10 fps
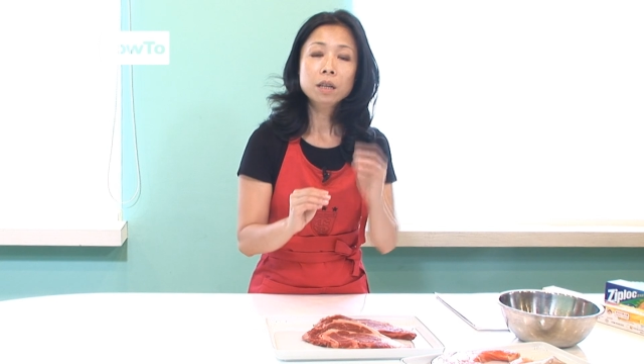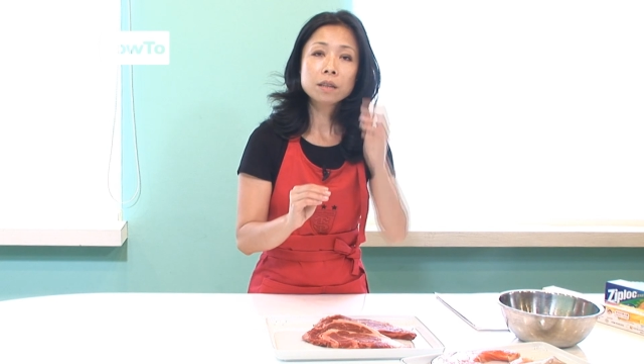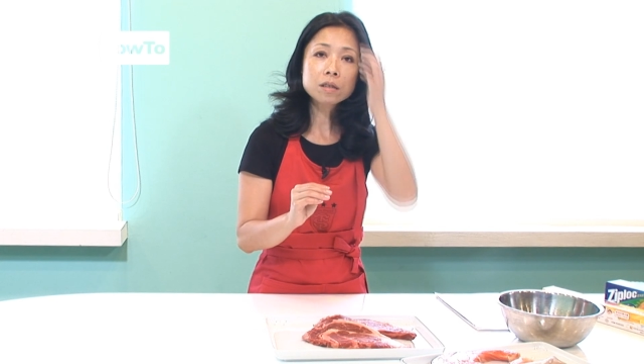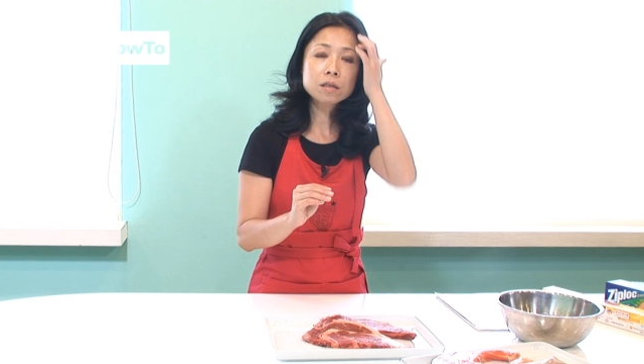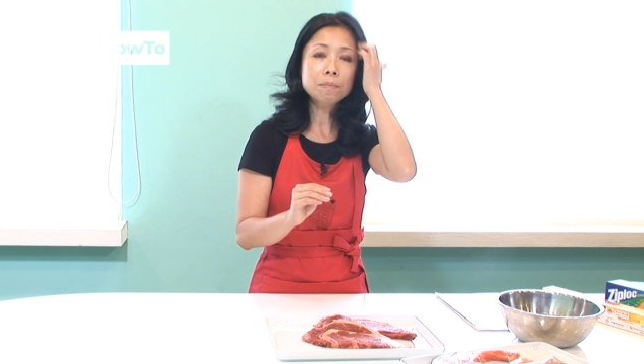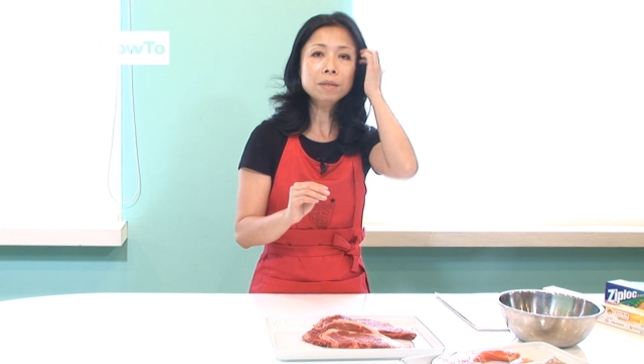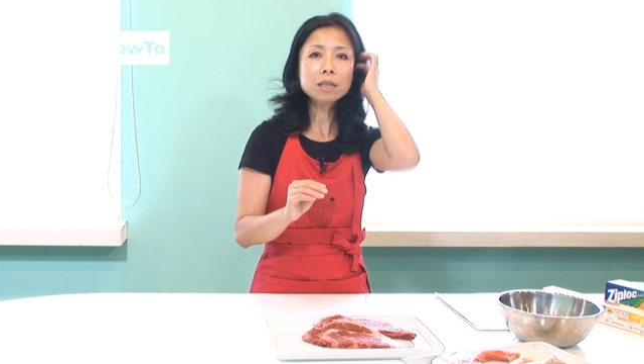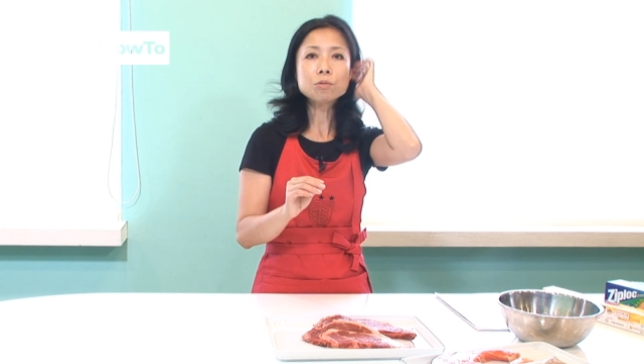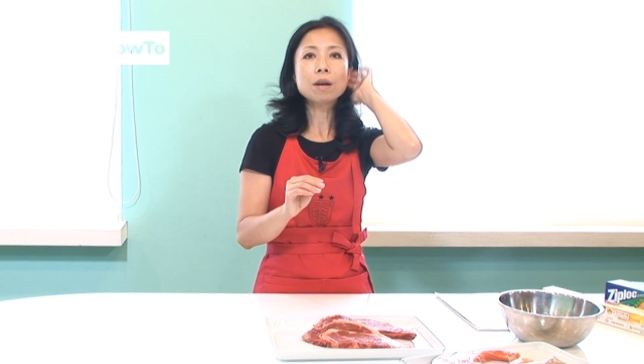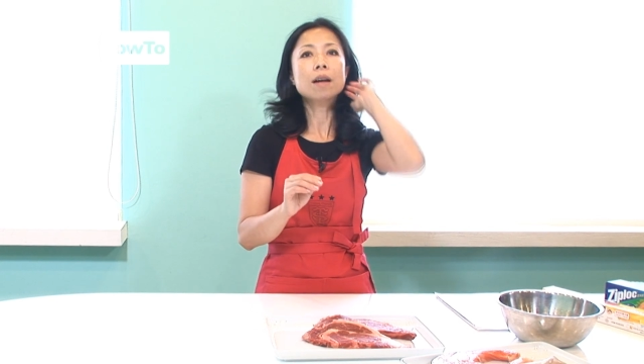那什么
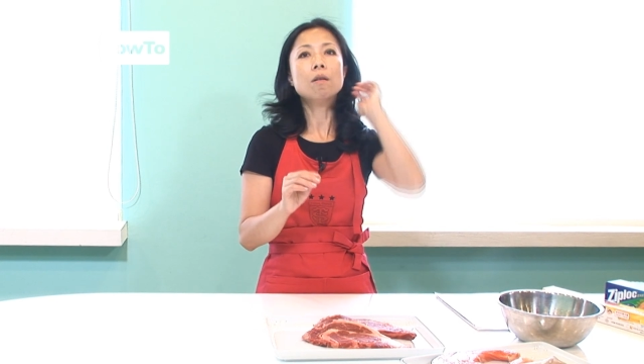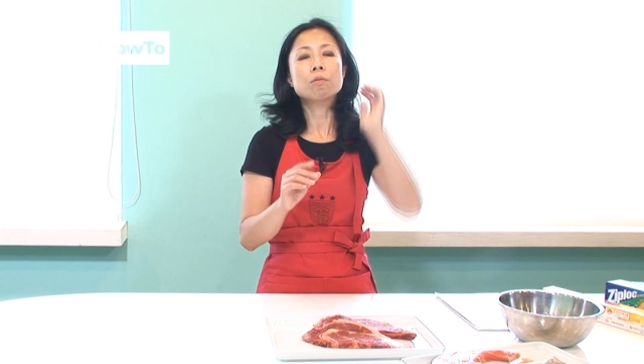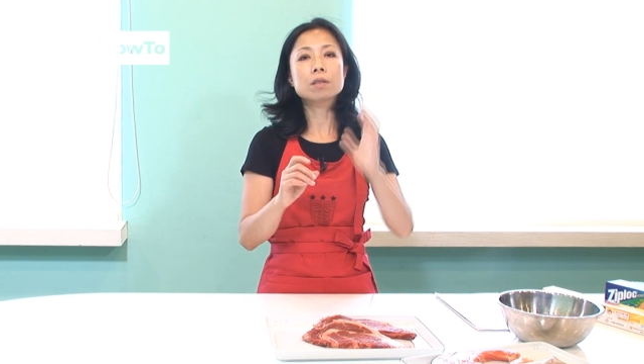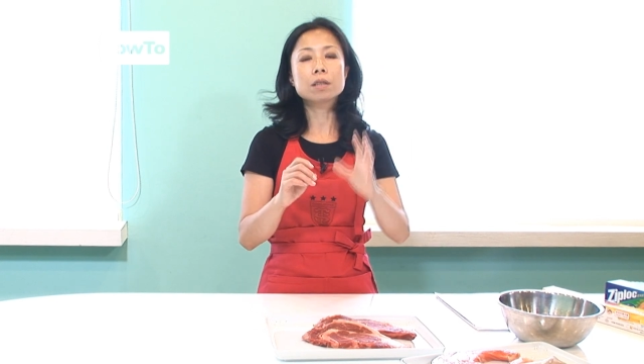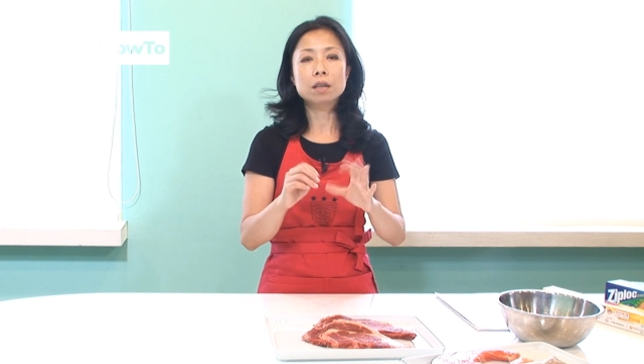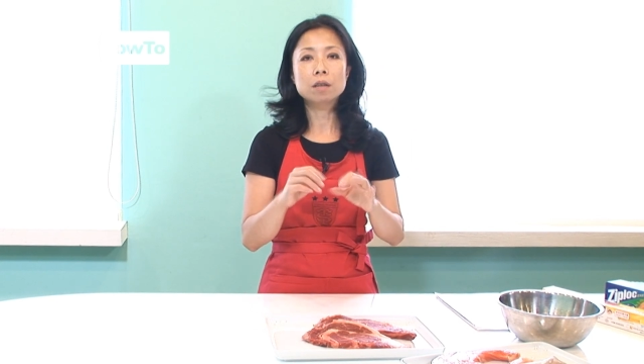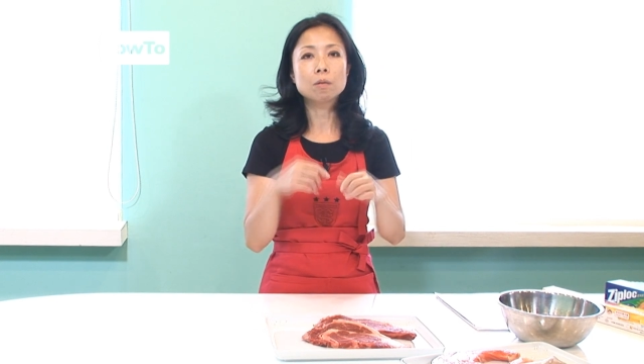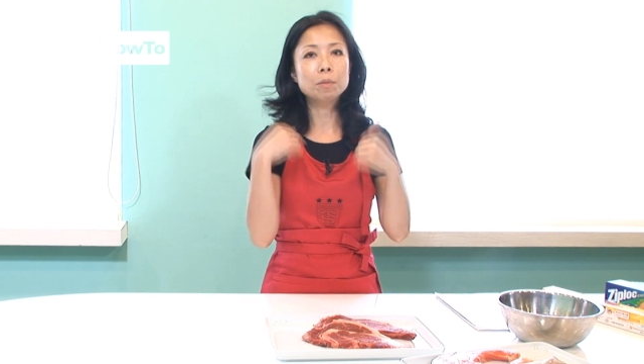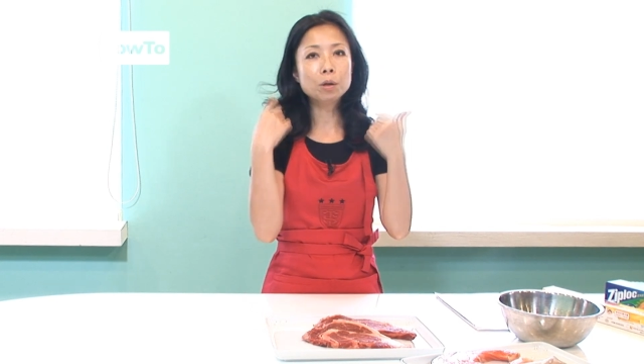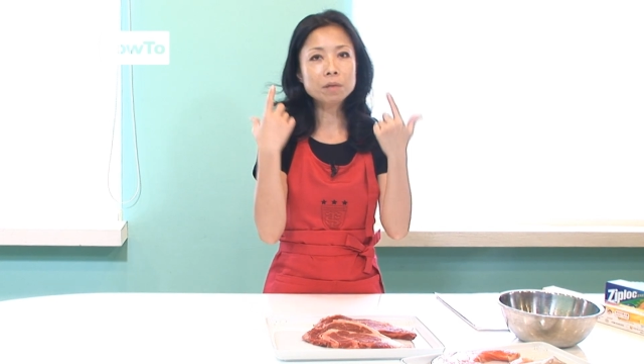叫做暗红色？
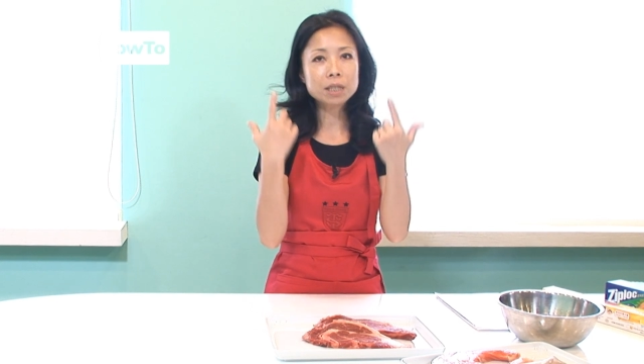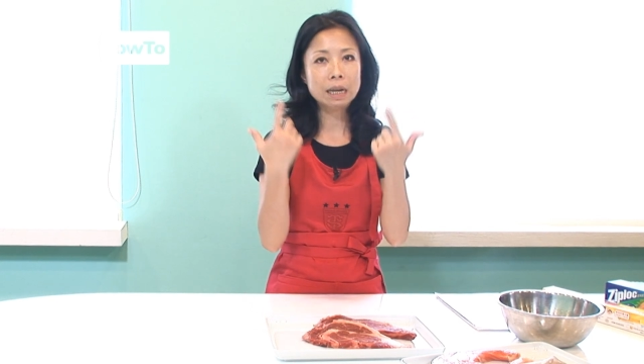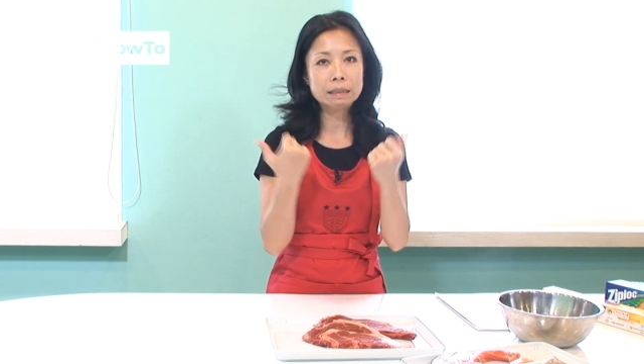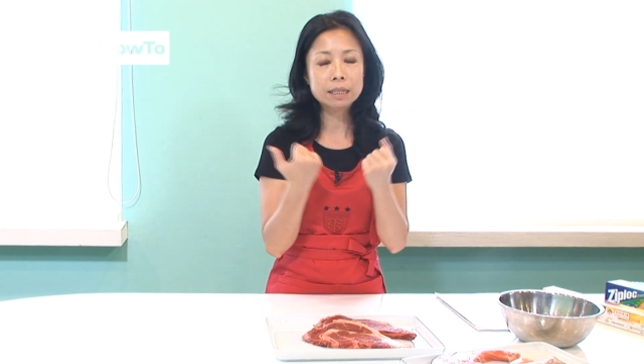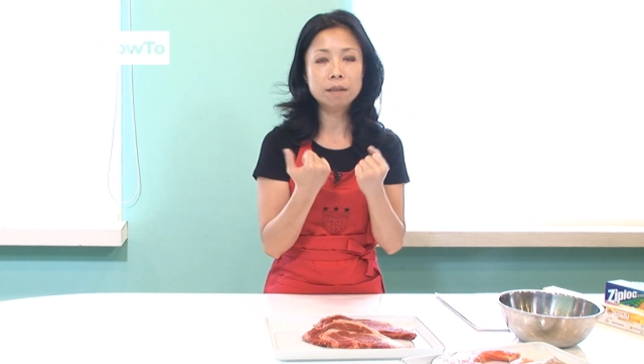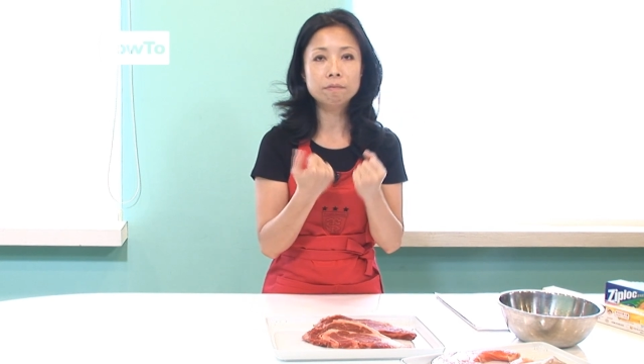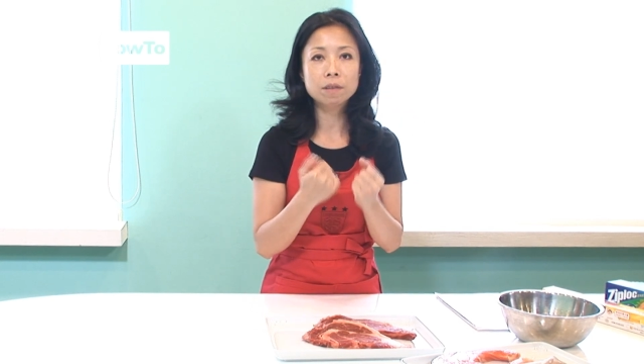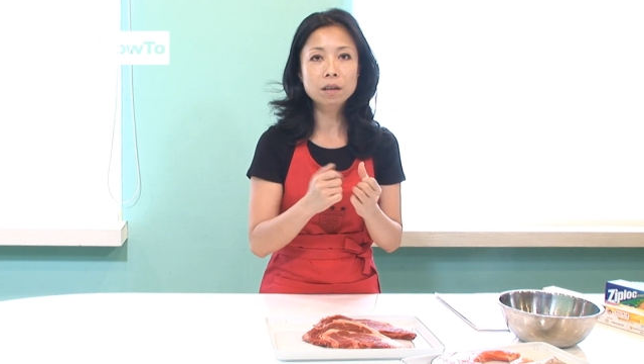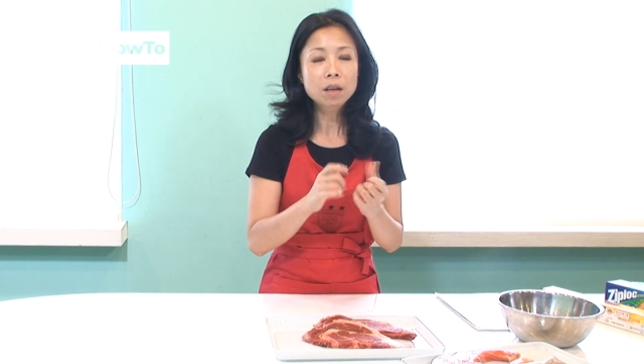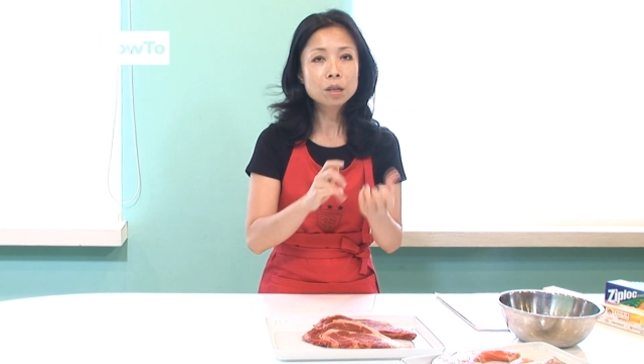我们用想象的，